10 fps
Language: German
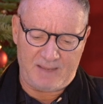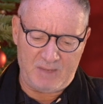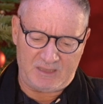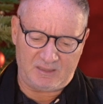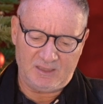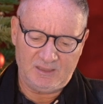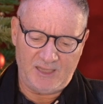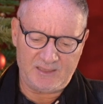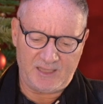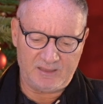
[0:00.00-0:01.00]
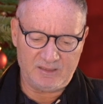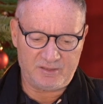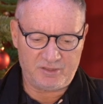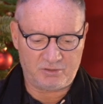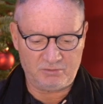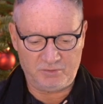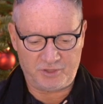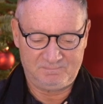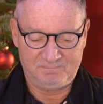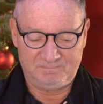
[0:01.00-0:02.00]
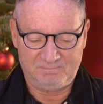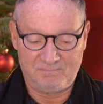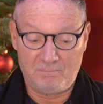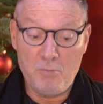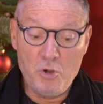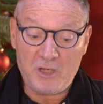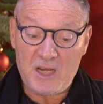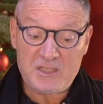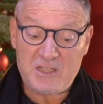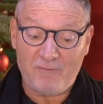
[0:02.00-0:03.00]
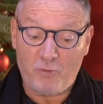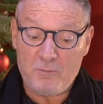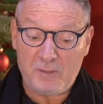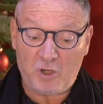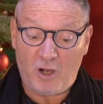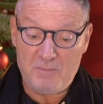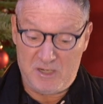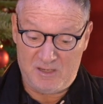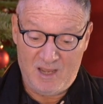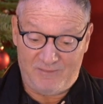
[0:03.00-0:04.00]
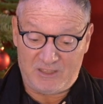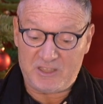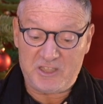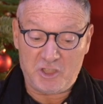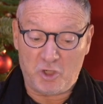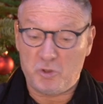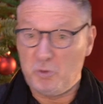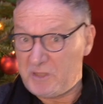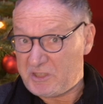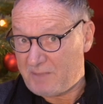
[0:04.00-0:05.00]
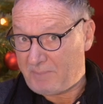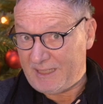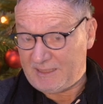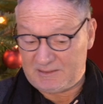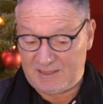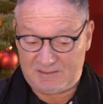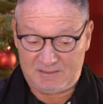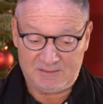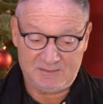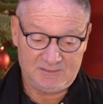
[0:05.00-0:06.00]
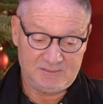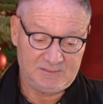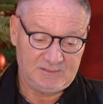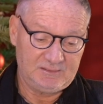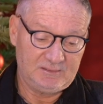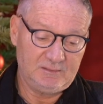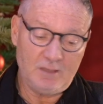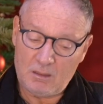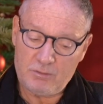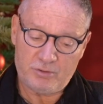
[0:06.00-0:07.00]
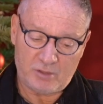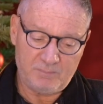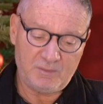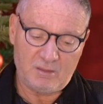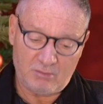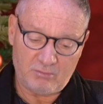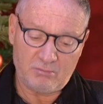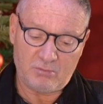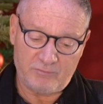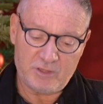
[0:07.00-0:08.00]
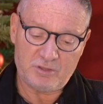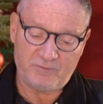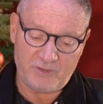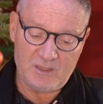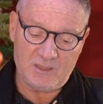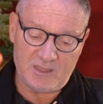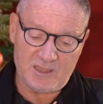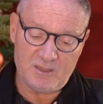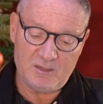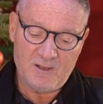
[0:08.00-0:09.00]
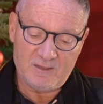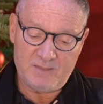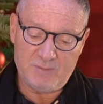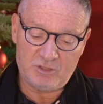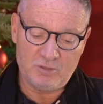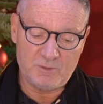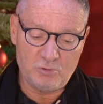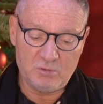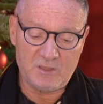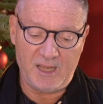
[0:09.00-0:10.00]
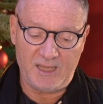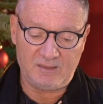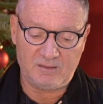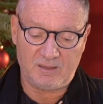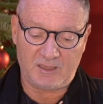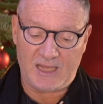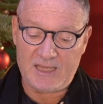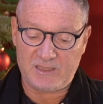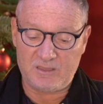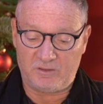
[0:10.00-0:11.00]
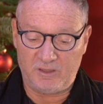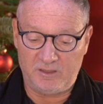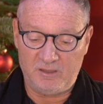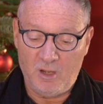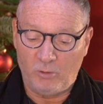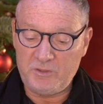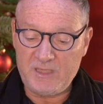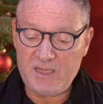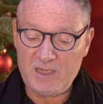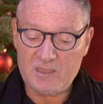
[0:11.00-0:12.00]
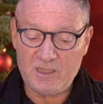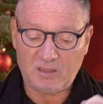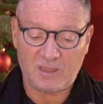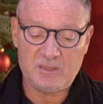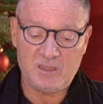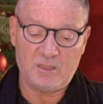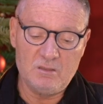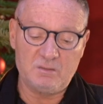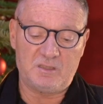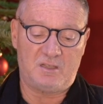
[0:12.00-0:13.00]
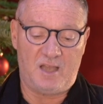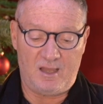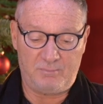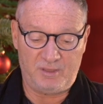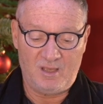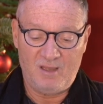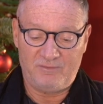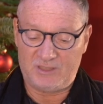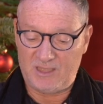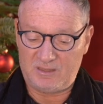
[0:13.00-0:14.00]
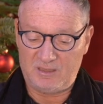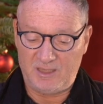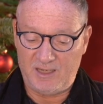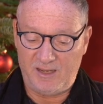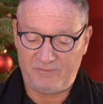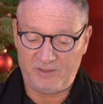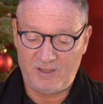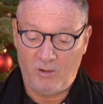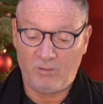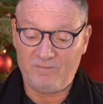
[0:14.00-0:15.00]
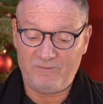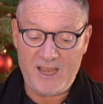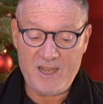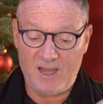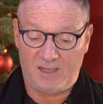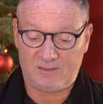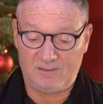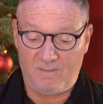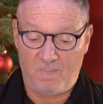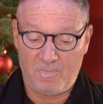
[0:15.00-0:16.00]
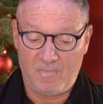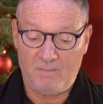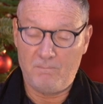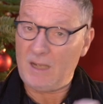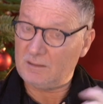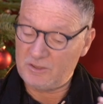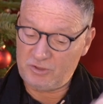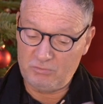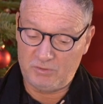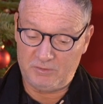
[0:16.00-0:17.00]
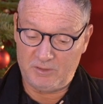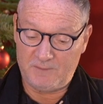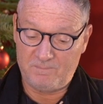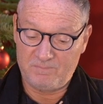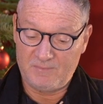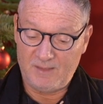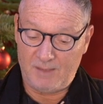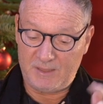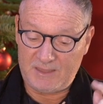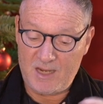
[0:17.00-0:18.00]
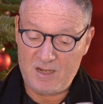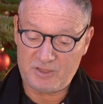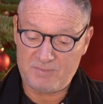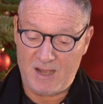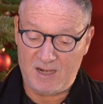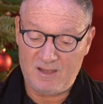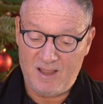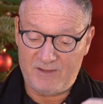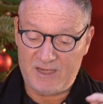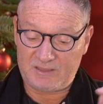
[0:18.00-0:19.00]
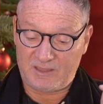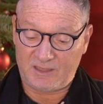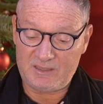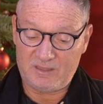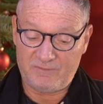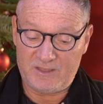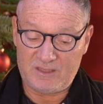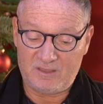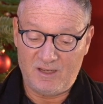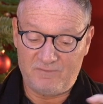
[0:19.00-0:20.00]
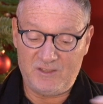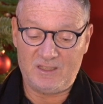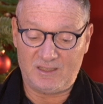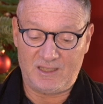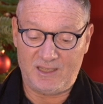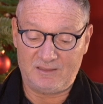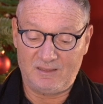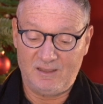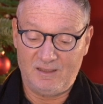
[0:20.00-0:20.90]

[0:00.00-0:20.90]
damit, entgegnete Scrooge. Möge es dir wohl bekommen, was es dir schon Gutes gebracht hat. Ja, es gibt äh, gewiss viele Dinge, die mir zum Guten hätten gereichen können und die ich nicht richtig genutzt habe, versetzte der Neffe. Und Weihnachten mag dazugehören. Aber jedes Mal, wenn das Christfest wiederkehrt,